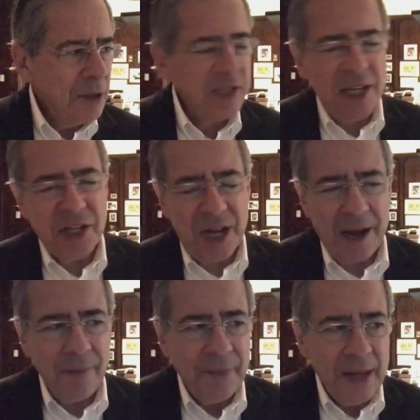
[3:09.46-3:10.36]
Ou
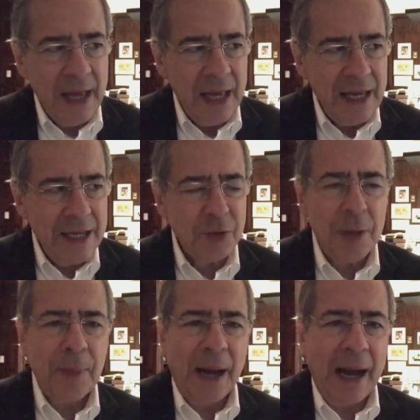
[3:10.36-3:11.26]
seja,
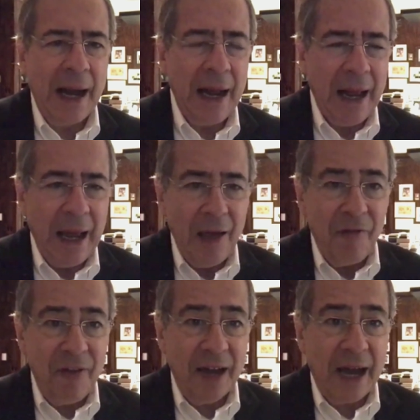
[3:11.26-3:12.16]
isso é para
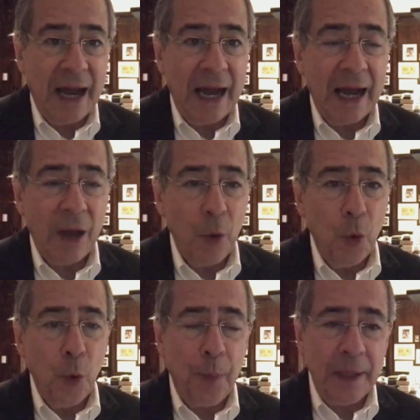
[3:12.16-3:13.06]
ferrar
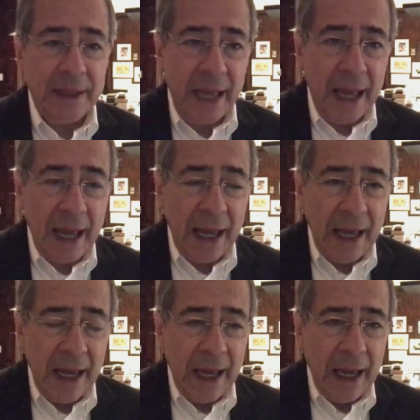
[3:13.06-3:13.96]
o PT,